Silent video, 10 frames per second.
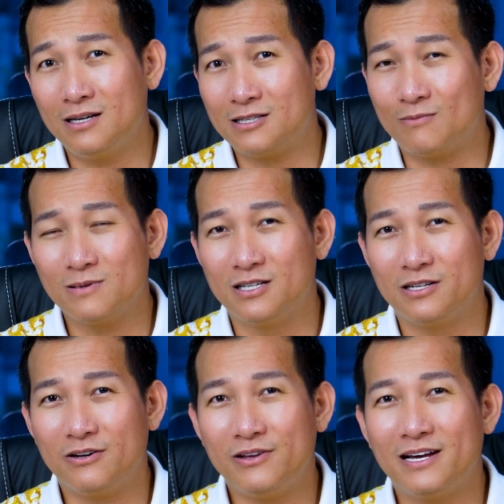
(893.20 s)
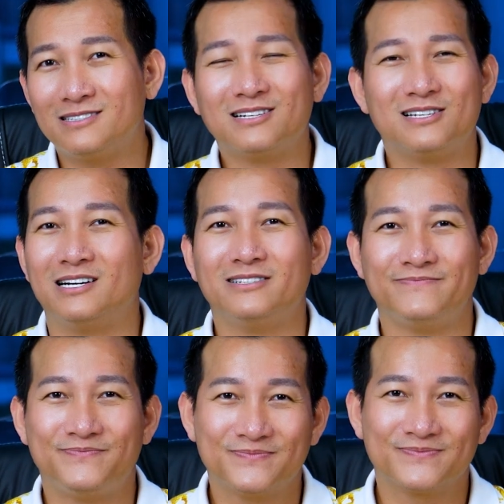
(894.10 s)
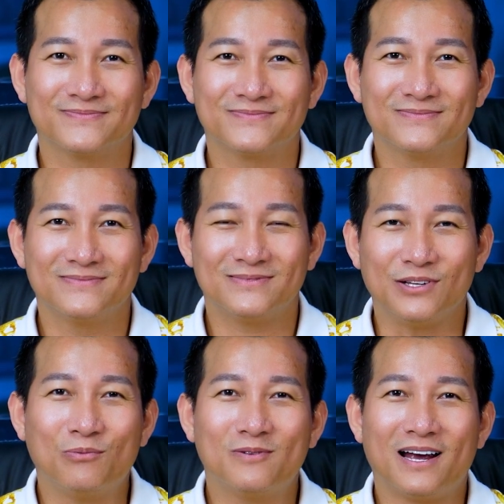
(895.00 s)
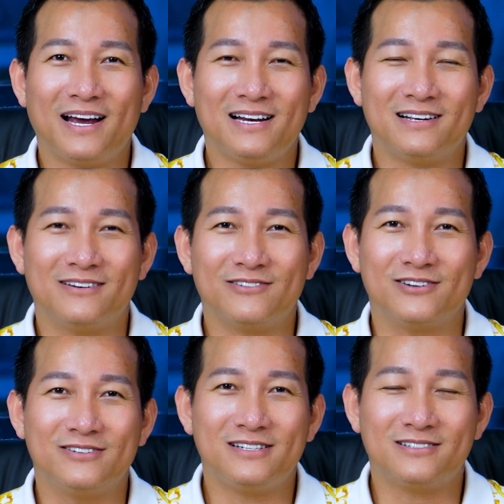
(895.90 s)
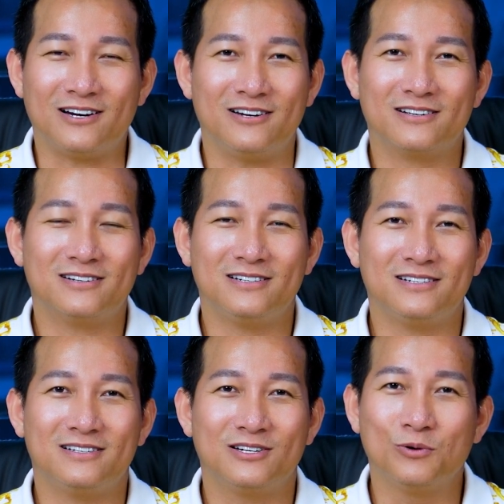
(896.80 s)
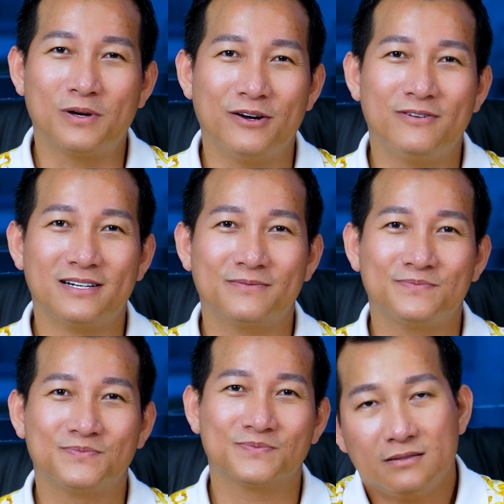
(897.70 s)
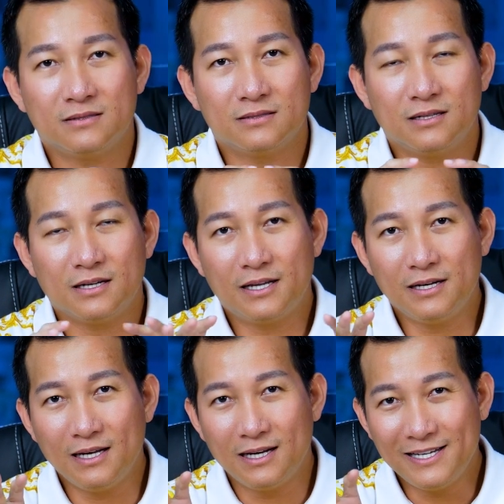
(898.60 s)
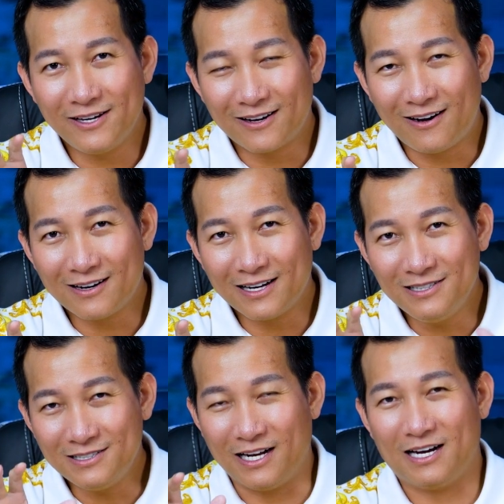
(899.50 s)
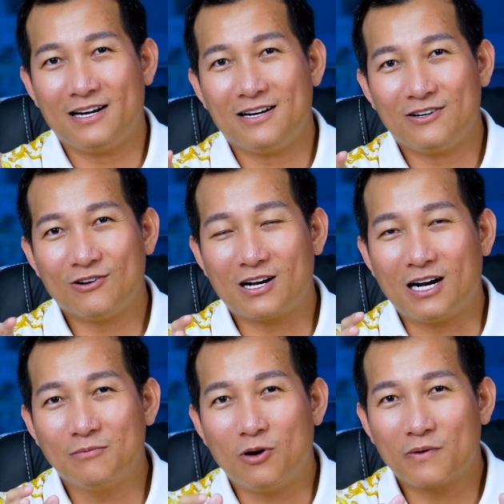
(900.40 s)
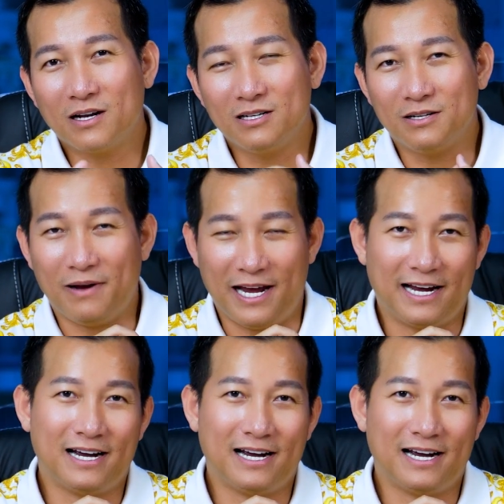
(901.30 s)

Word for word: nên trong người nó dễ tức giận đụng cái là nó chửi trời đất ơi đủ kiểu hết nên chính vì lý do đó cái đứa trẻ nó cần một cái người mẹ